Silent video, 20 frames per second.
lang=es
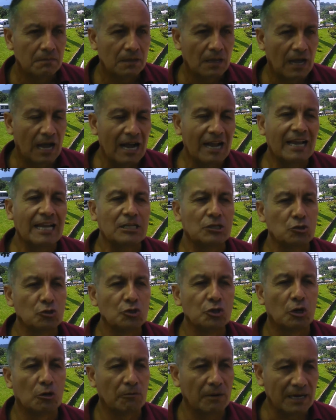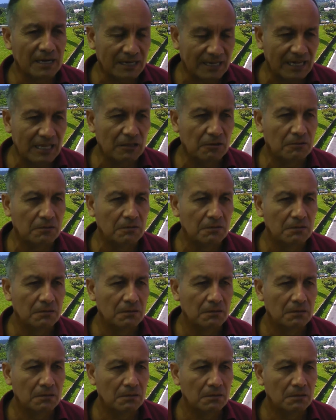han hecho un solo enredo.
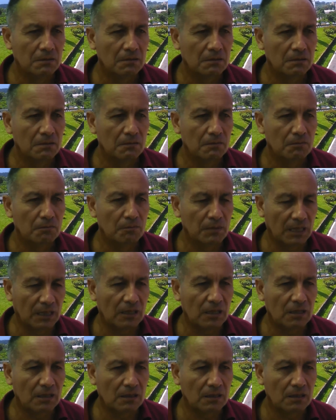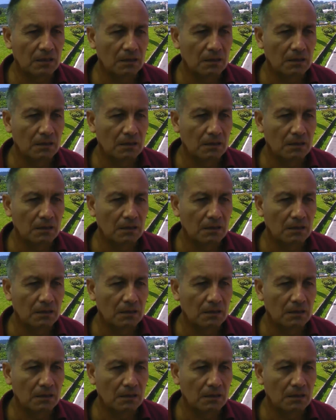¿Me entiendes?